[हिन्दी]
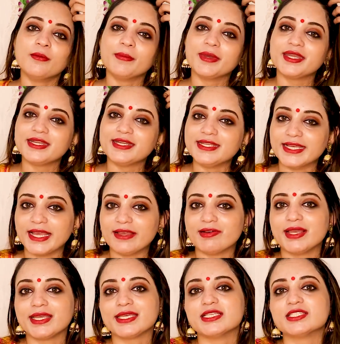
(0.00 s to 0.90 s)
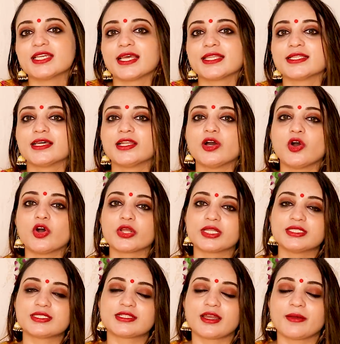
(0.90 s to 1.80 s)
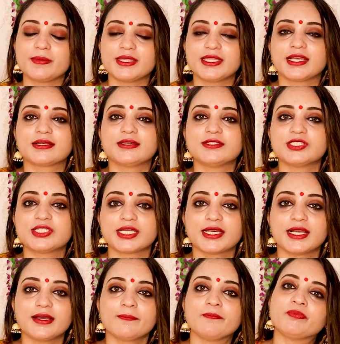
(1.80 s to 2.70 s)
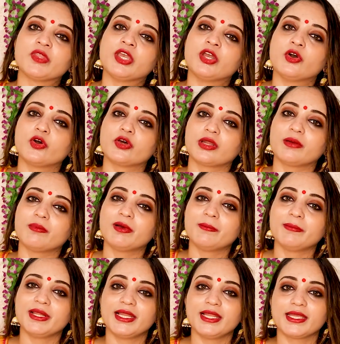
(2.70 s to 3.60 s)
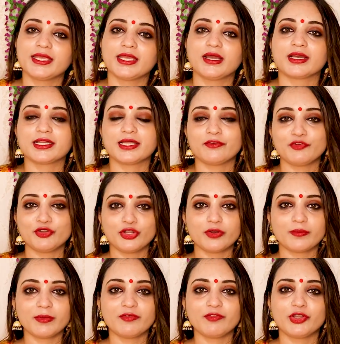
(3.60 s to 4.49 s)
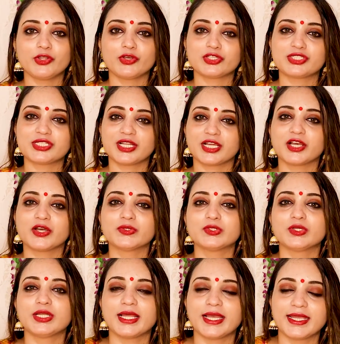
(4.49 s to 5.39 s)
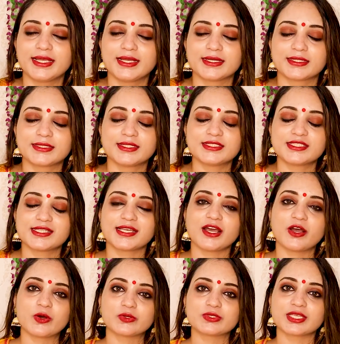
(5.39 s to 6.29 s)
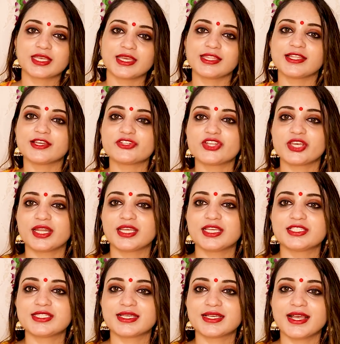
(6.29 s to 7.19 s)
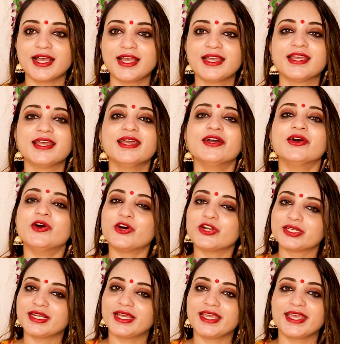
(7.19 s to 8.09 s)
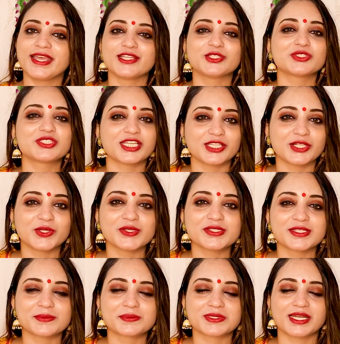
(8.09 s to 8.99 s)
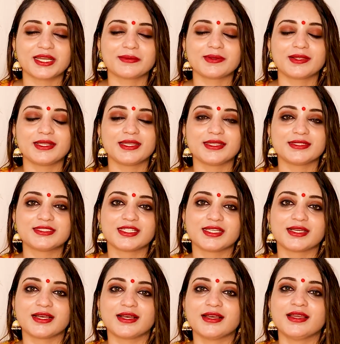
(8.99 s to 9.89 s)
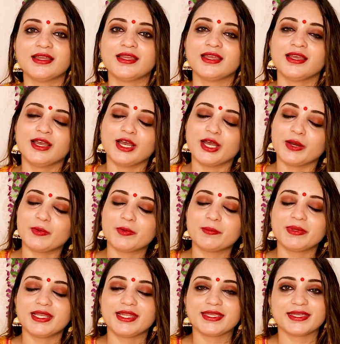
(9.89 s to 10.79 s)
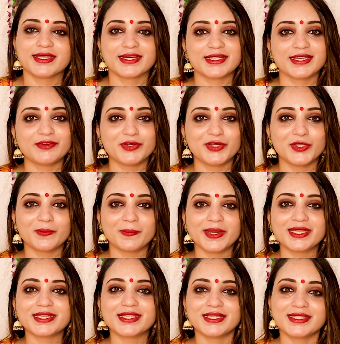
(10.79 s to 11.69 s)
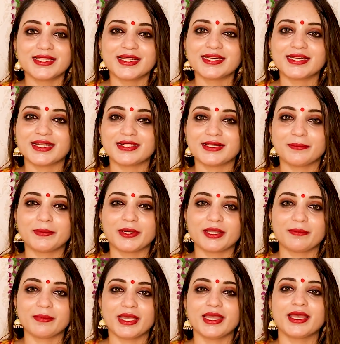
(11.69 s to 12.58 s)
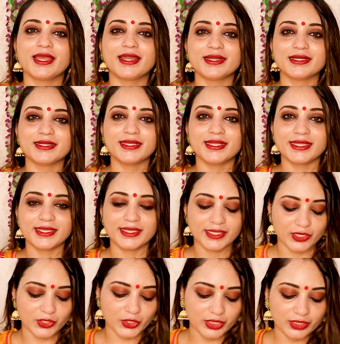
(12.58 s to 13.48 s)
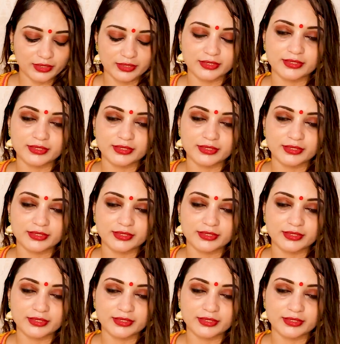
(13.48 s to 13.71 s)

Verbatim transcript: मेरी डी की चैनल और इंस्टा भी देख लीजिएगा और अब हम मिलेंगे अगले वीडियो में वीडियो अच्छा लगा हो तो लाइक कर दीजिएगा हो सके ना शेयर कीजिएगा और नए हैं तो चैनल को सब्सक्राइब कर लीजिएगा अब हम मिलेंगे अगले वीडियो में टिल देन टाटा बाय बाय एंड टेक केयर ऑल